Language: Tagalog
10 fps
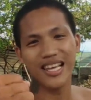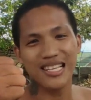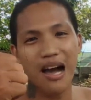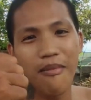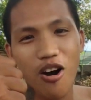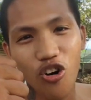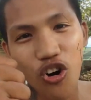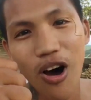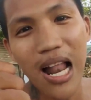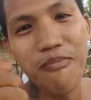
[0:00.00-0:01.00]
kita sa kamao ko,
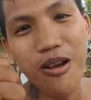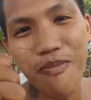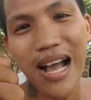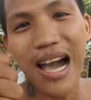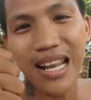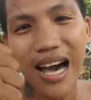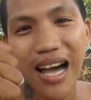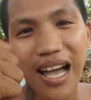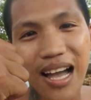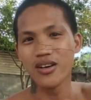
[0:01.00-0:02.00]
Albert Pagara.
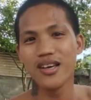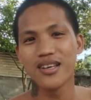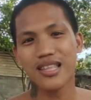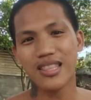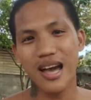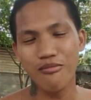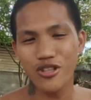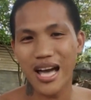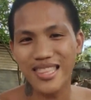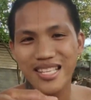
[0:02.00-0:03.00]
Tanda mo
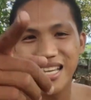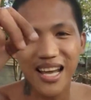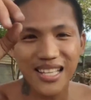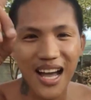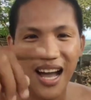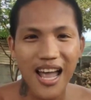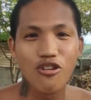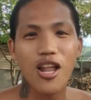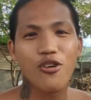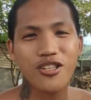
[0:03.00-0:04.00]
dati, sikat ka, ngayon
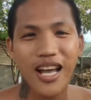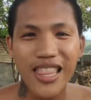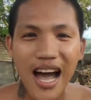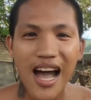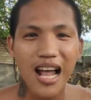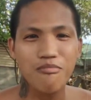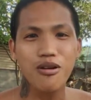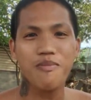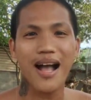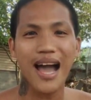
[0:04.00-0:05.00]
louds ka na,
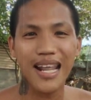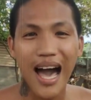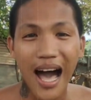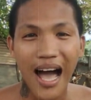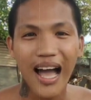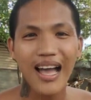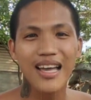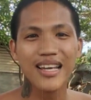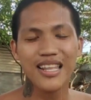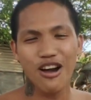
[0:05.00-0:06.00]
Albert Pagara.
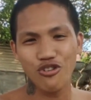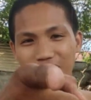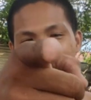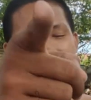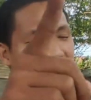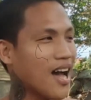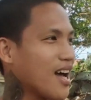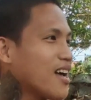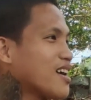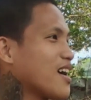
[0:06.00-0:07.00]
Natawa pa nga ito mga
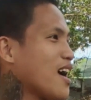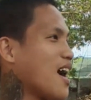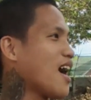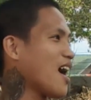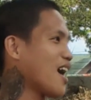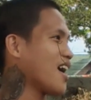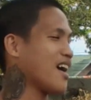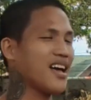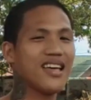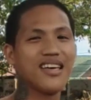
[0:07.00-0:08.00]
tol, habang
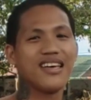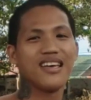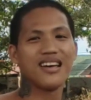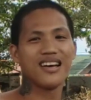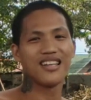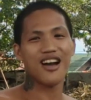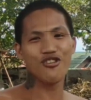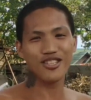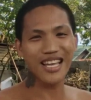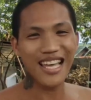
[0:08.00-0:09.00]
nagsasalita,
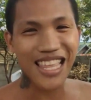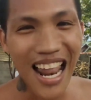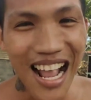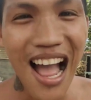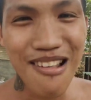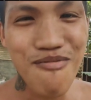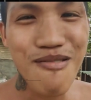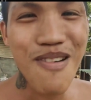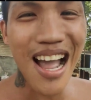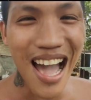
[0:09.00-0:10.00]
sapagkat
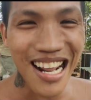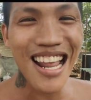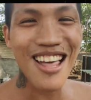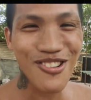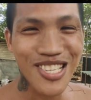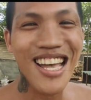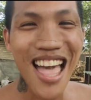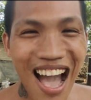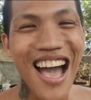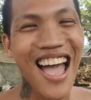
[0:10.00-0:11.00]
tumatalsik na naman
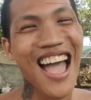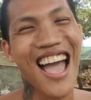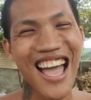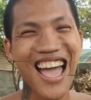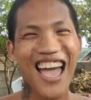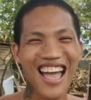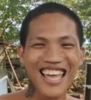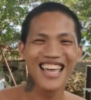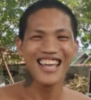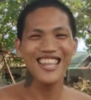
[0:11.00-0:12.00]
ang laway niya.